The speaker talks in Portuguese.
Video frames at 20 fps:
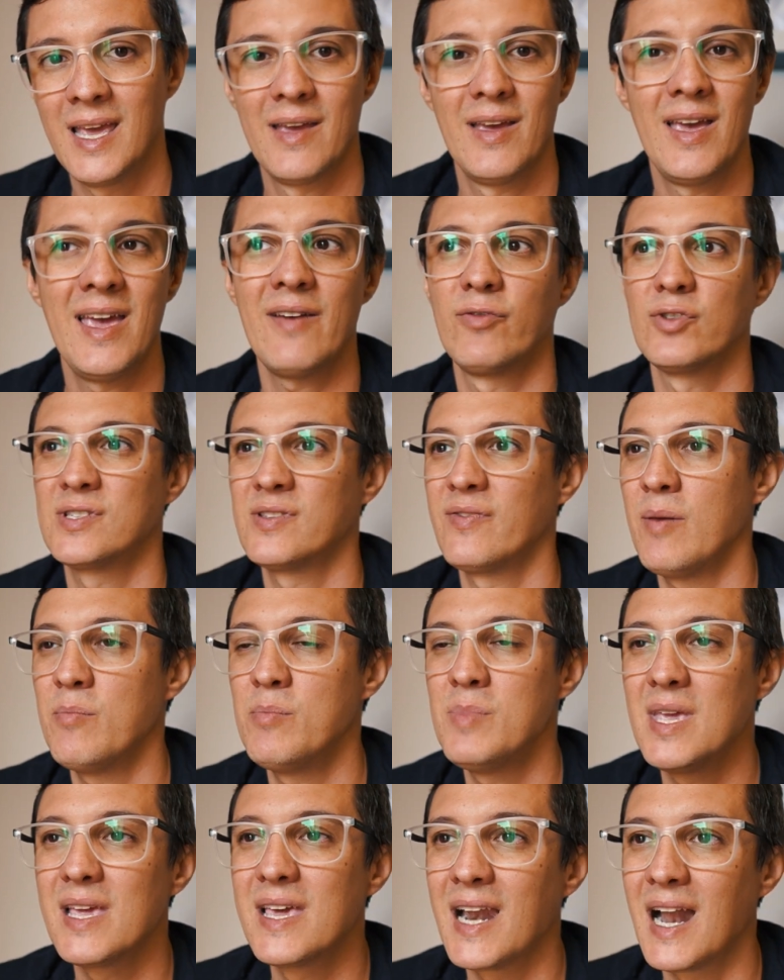É, você vai
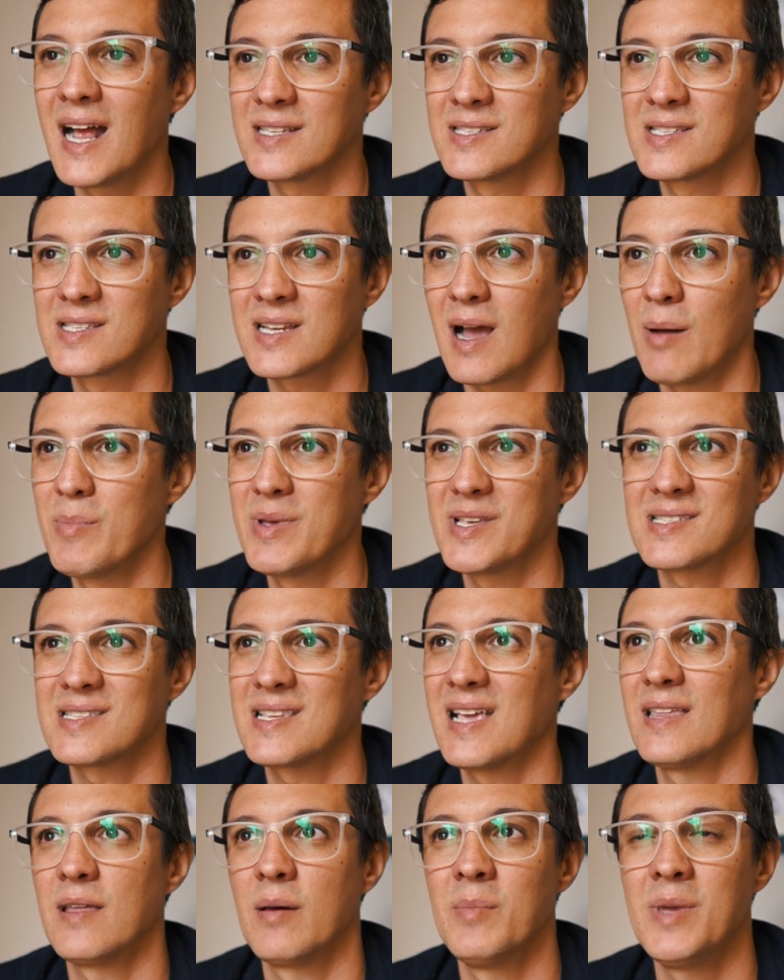migrar
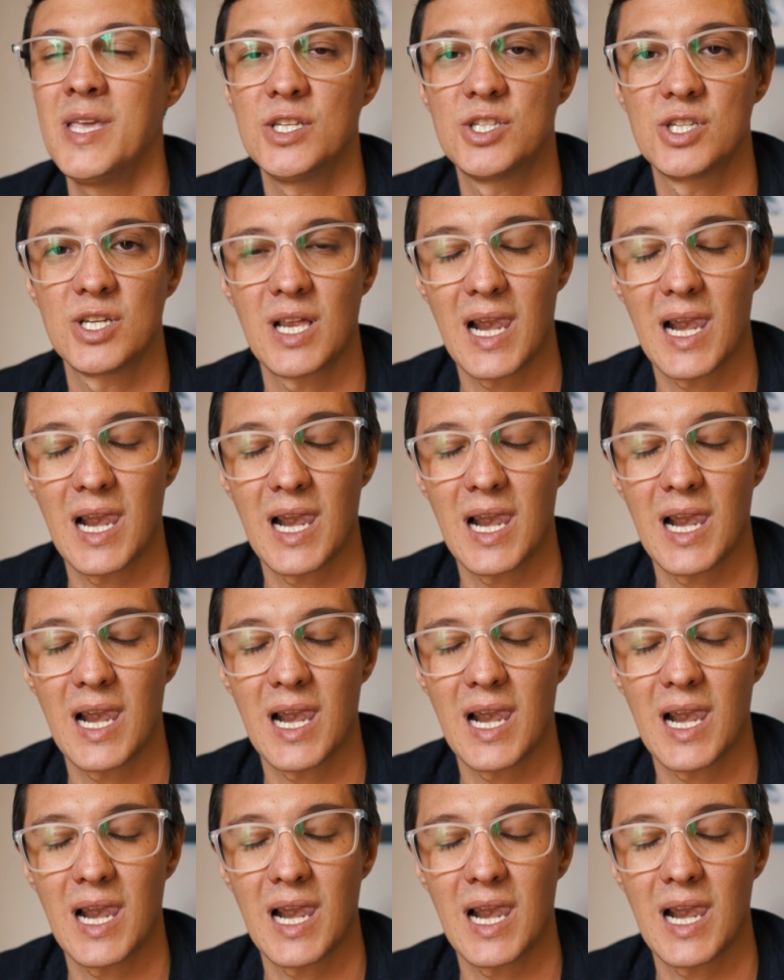descabeçadamente?